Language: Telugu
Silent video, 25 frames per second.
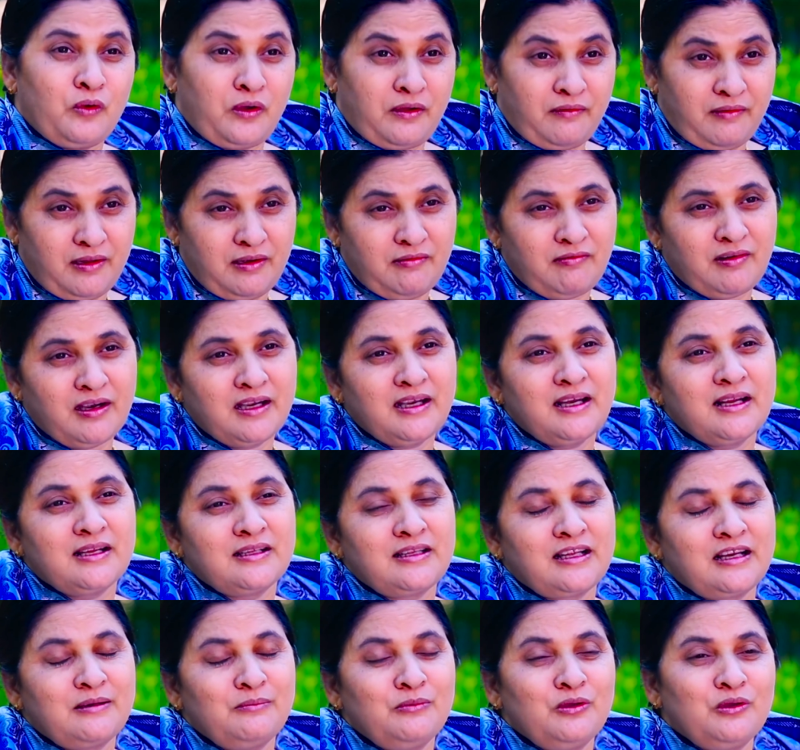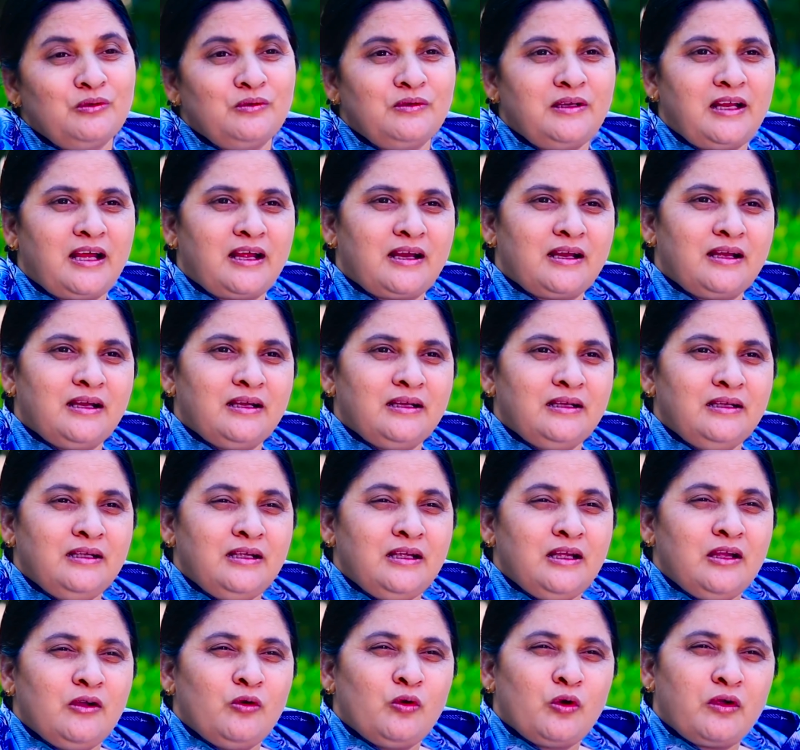ఒకవేళ ఒంటరితనంలో ఉన్నారా
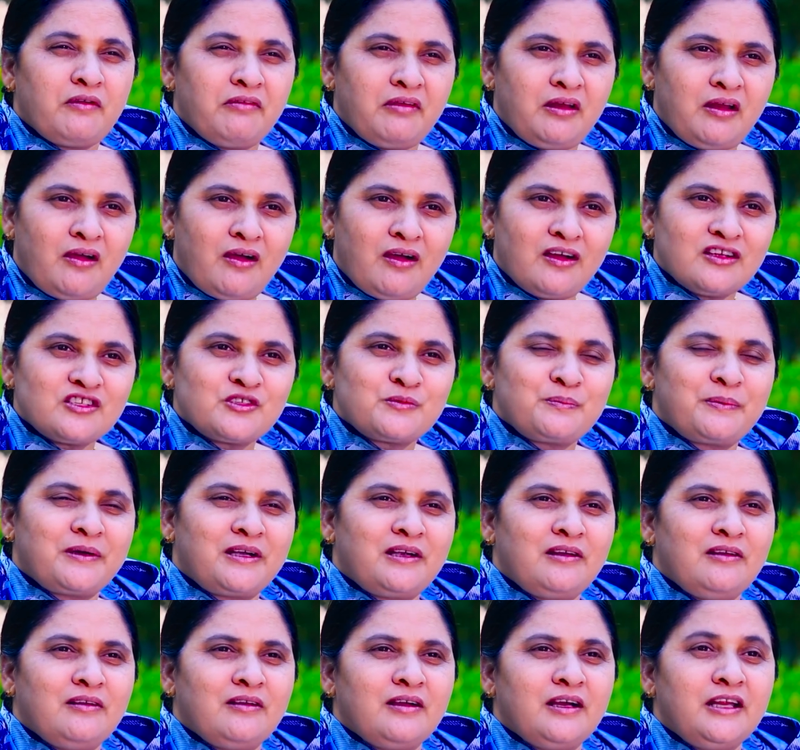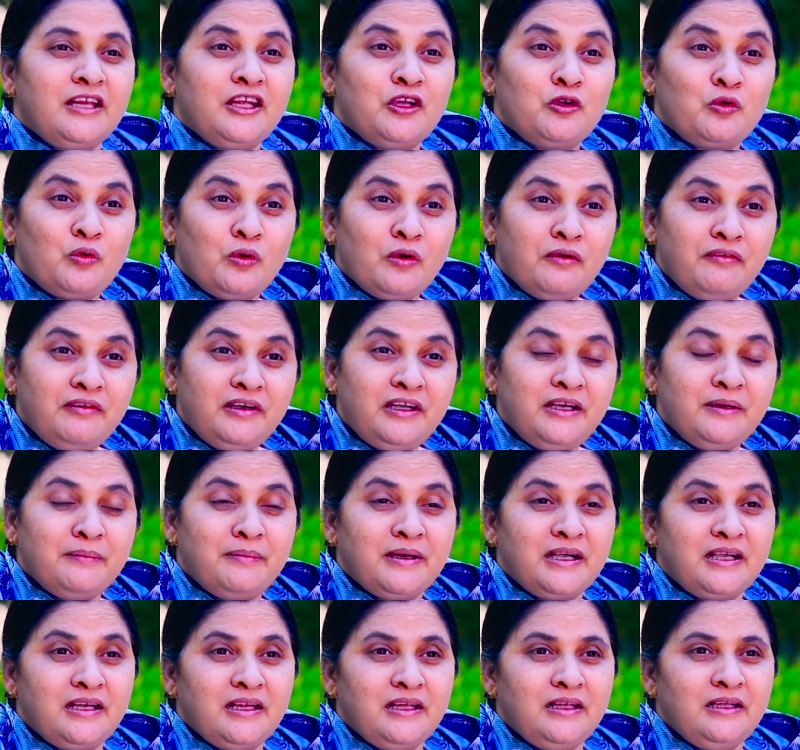ఒకవేళ హాస్పిటల్లో కానీ కోవిడ్ని
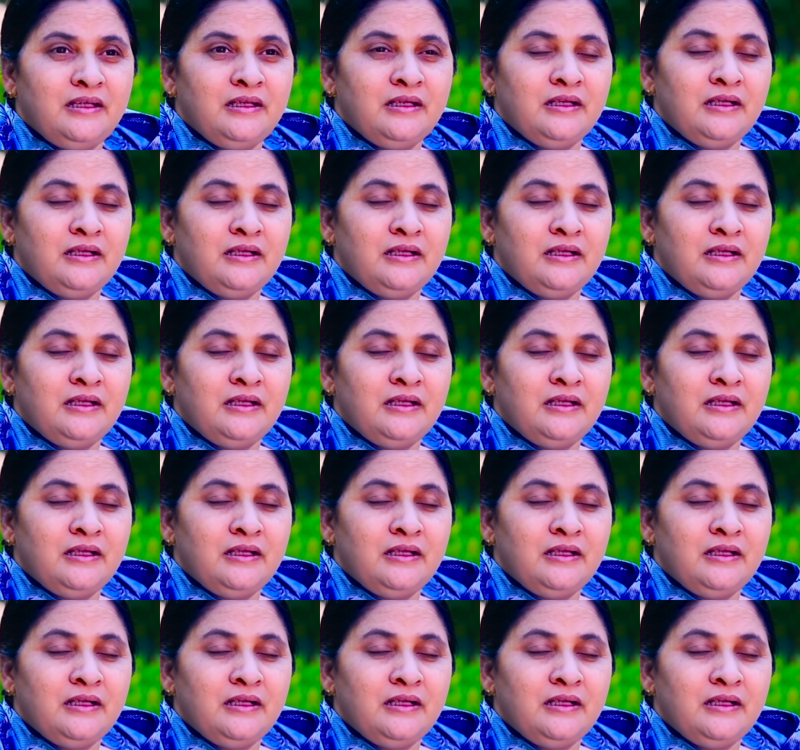బట్టి